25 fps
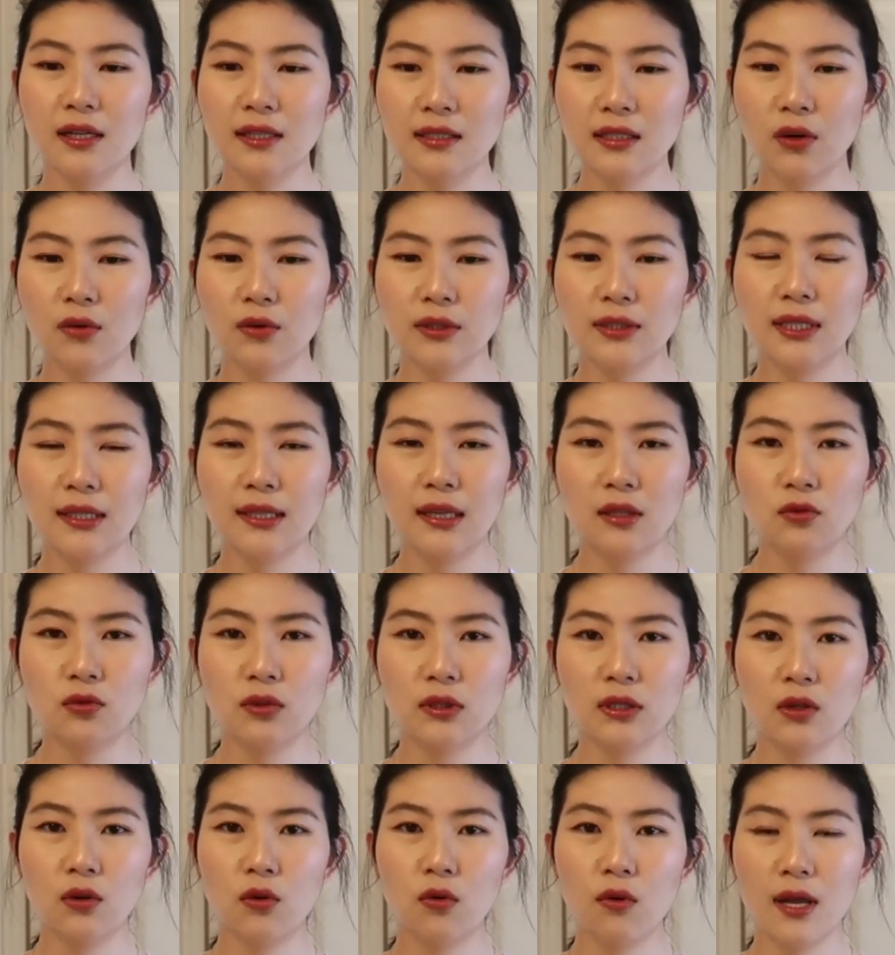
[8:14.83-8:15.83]
像我现在最
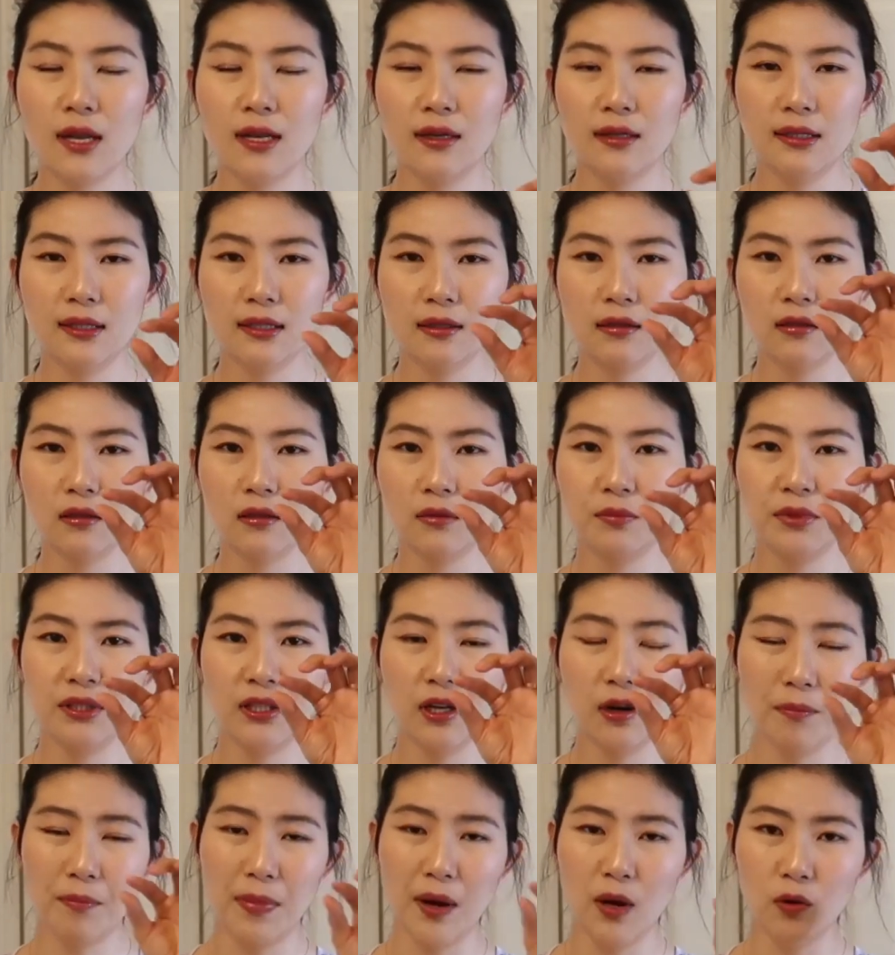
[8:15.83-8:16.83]
近换了一个比
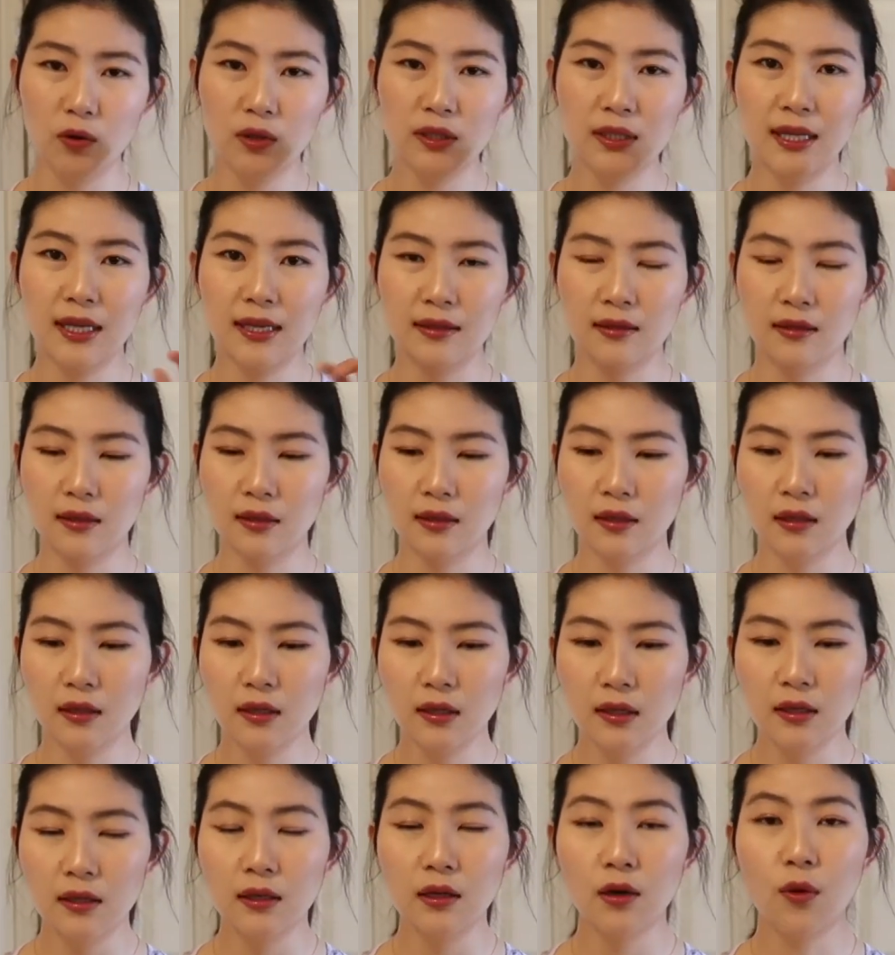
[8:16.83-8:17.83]
较薄一点的
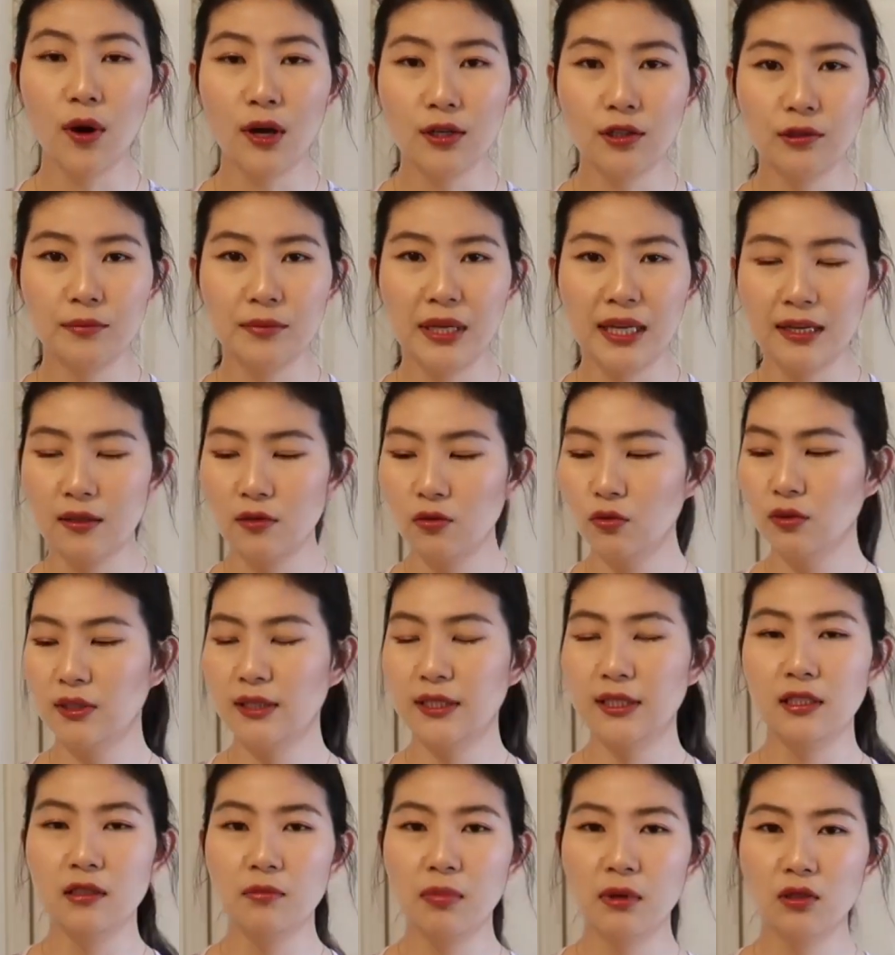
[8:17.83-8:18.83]
化妆棉，就
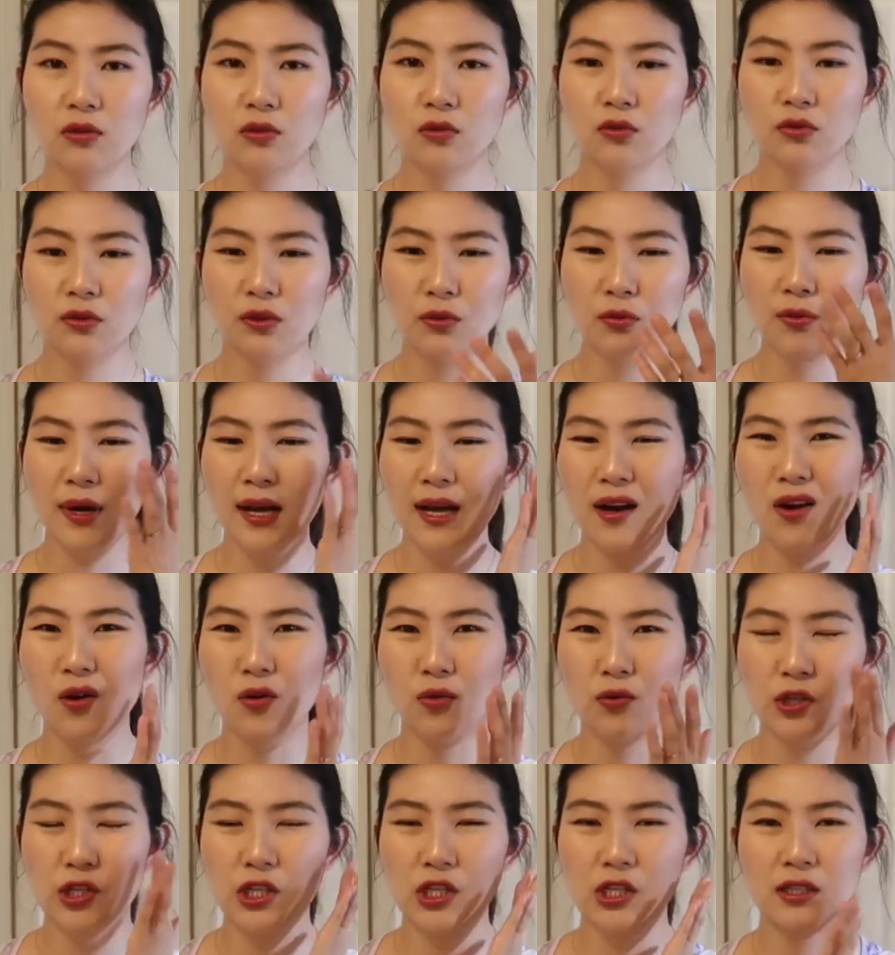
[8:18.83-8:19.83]
挤1泵就觉得哇好
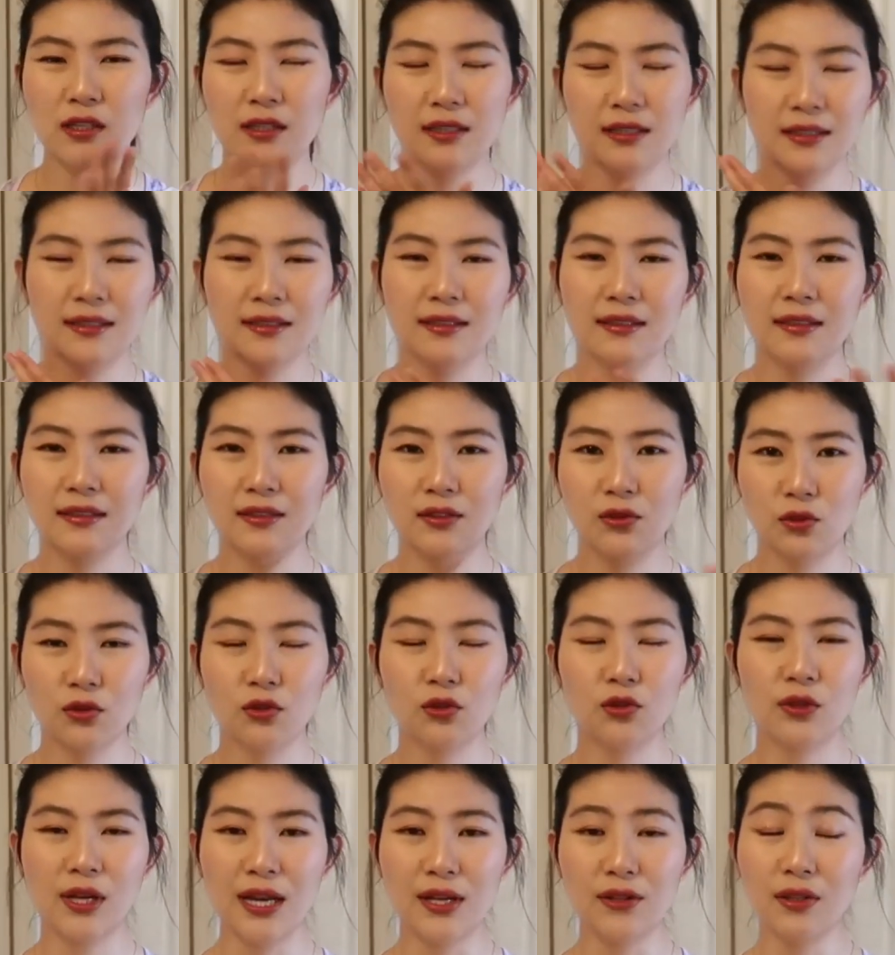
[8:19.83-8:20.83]
湿啊，那个
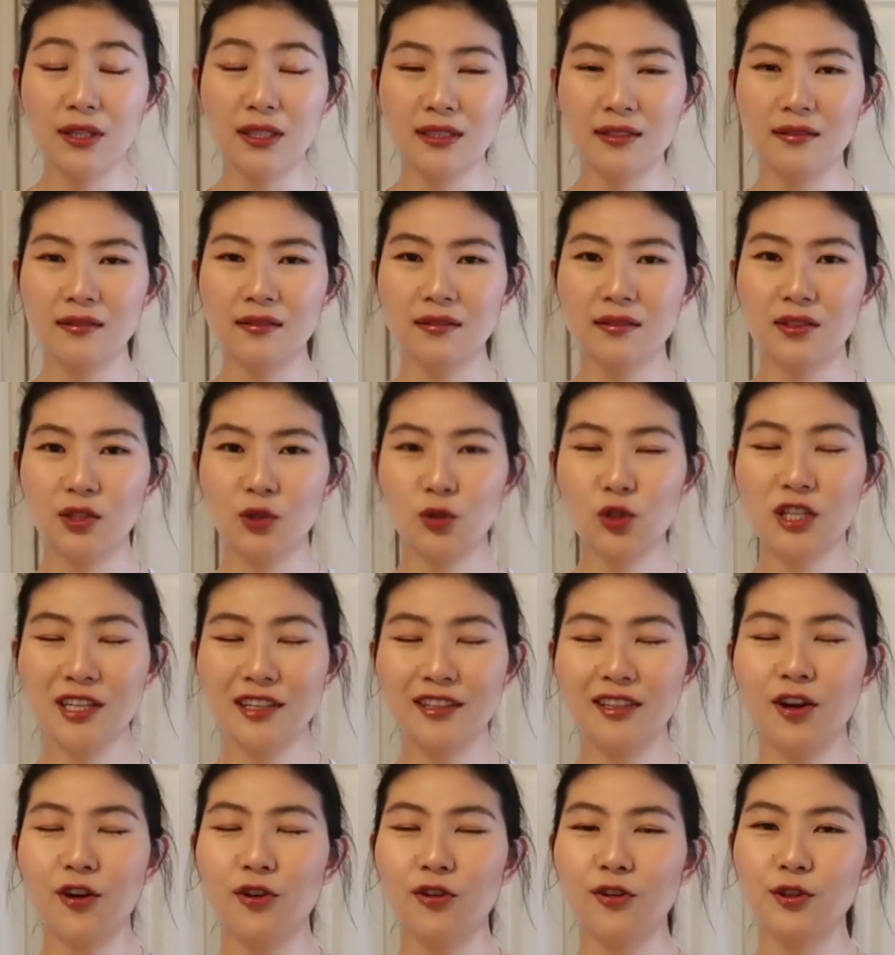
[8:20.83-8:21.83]
就感觉已经都渗
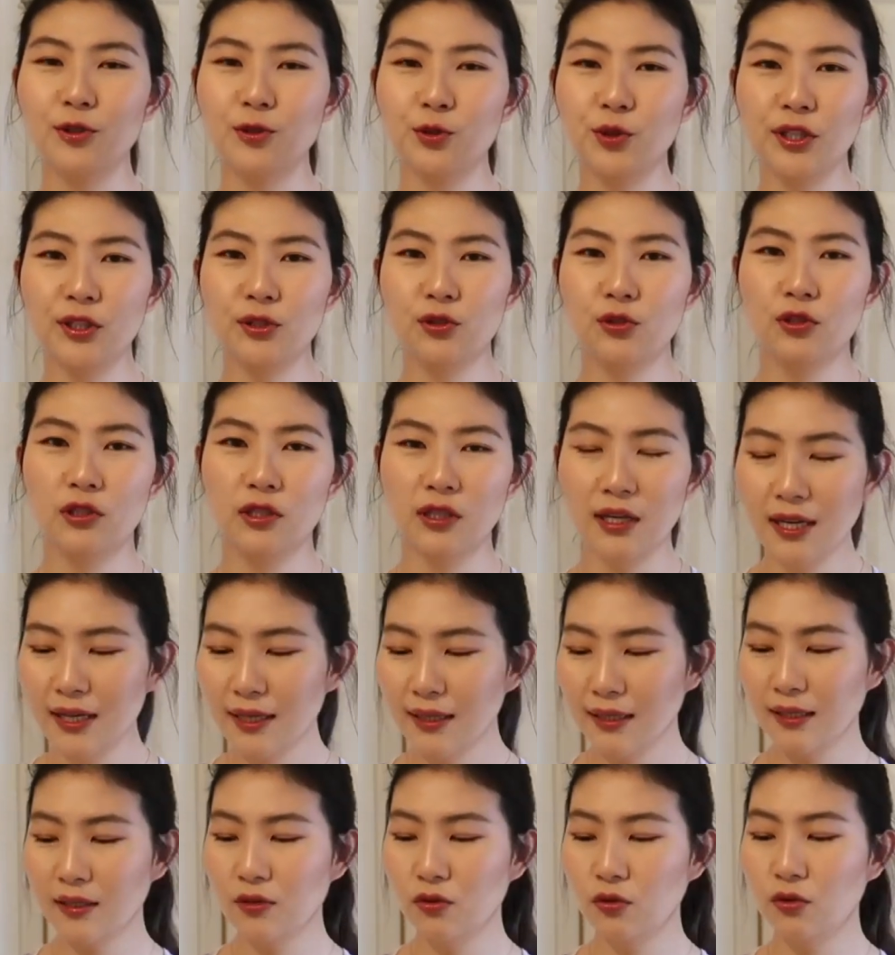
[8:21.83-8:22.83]
透了，所以就是
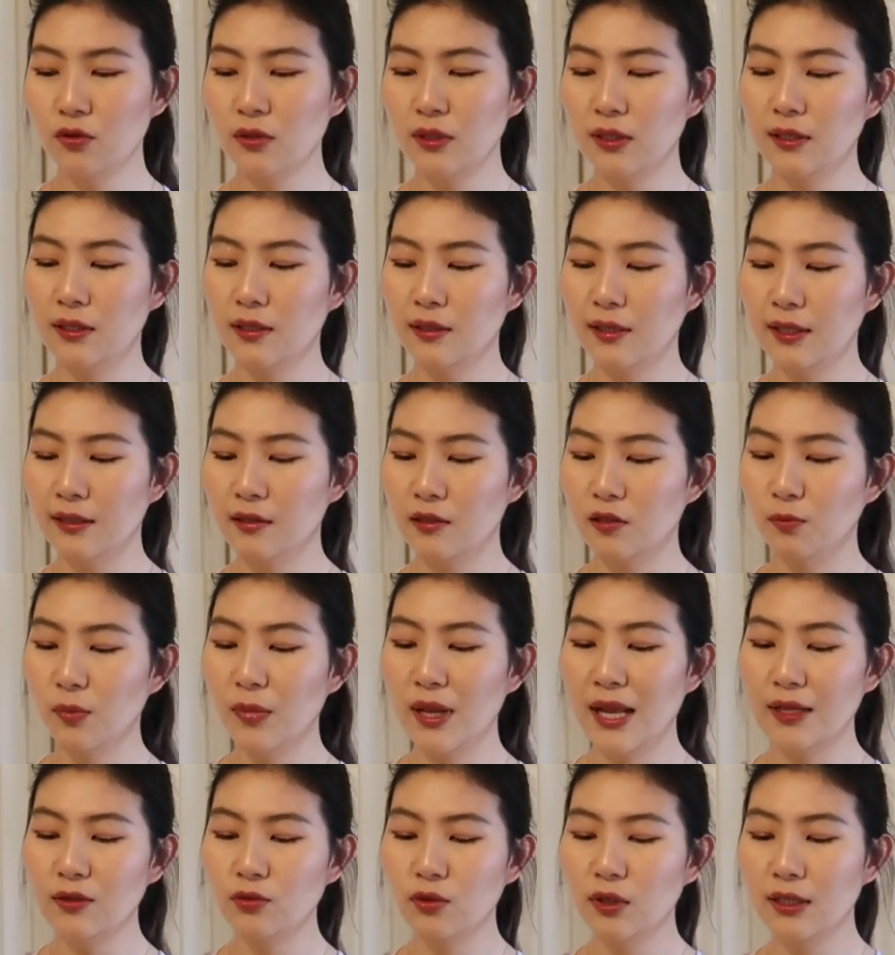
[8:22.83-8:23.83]
根据你的那个什么
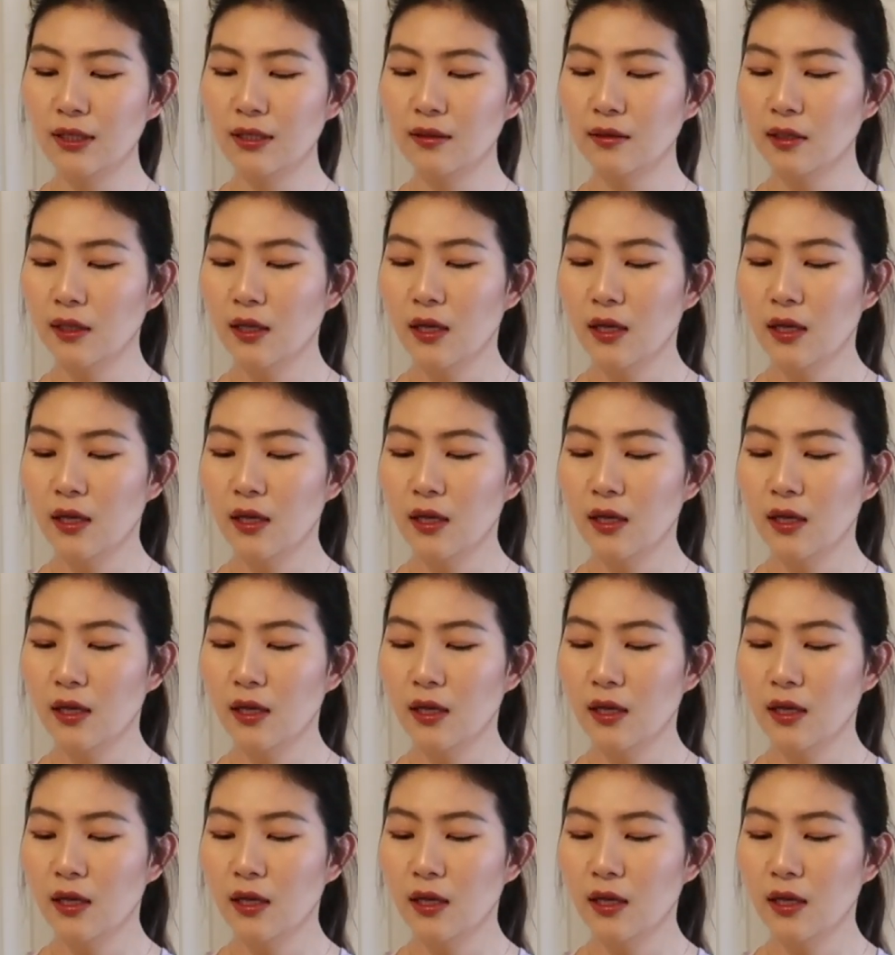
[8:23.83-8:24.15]
来决定。